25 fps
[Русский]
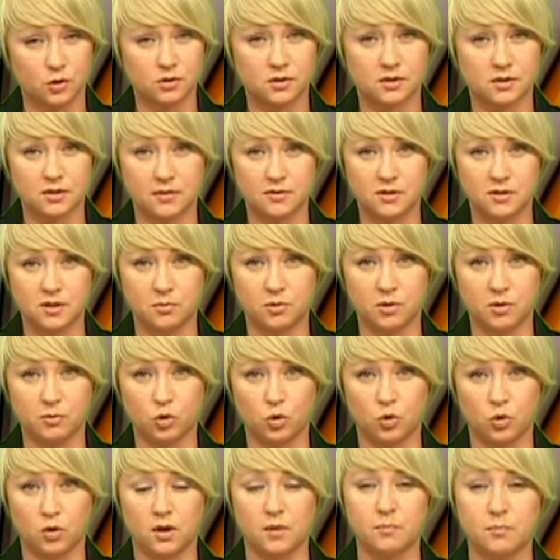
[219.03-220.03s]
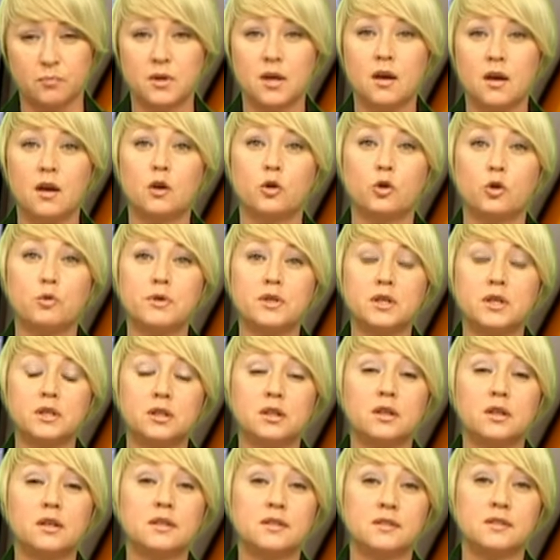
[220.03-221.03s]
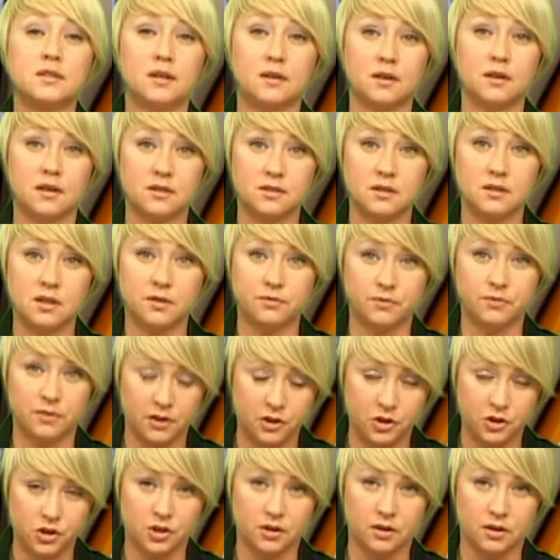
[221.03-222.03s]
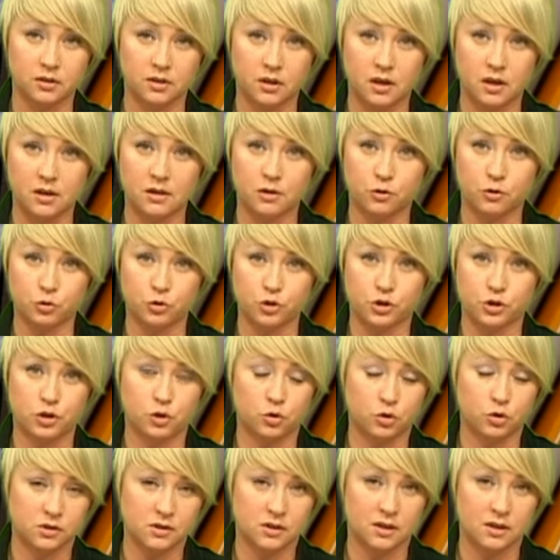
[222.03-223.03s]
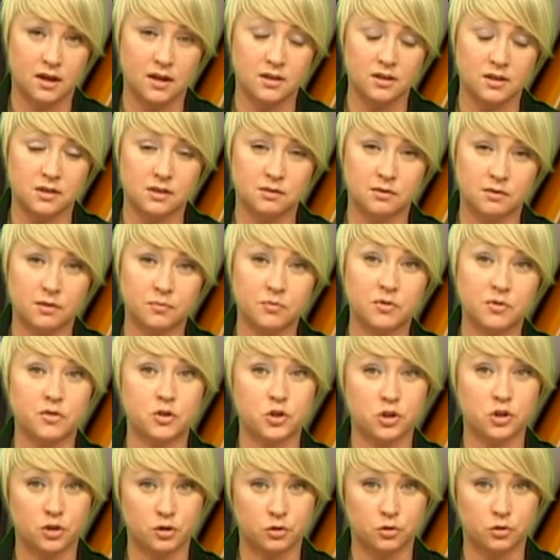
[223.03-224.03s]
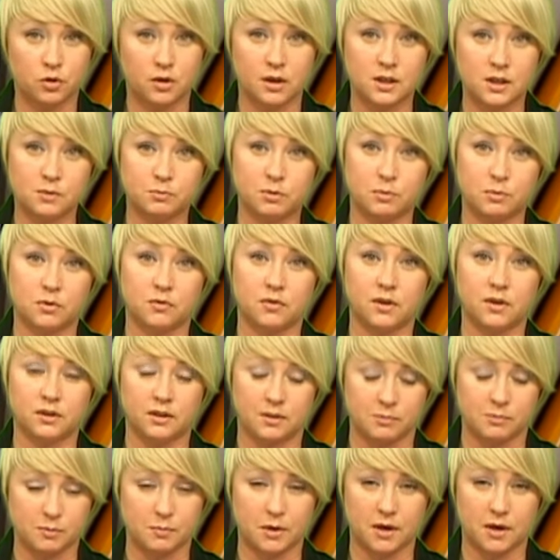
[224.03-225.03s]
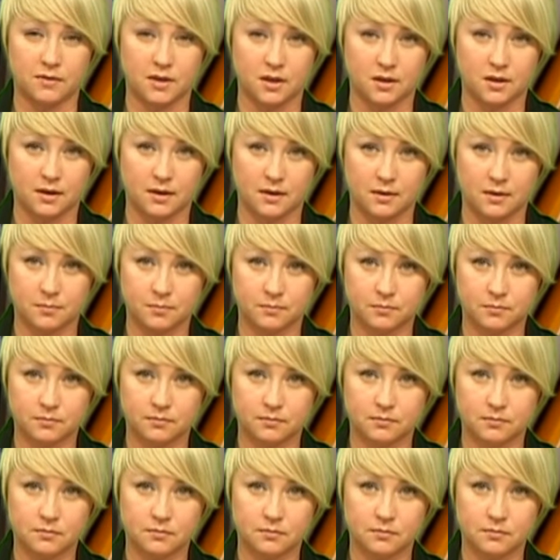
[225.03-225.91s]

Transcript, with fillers: остается совсем немного. Губернатор Алексей Гордеев, лично контролирующий ход строительства, в очередной раз побывал там с проверкой.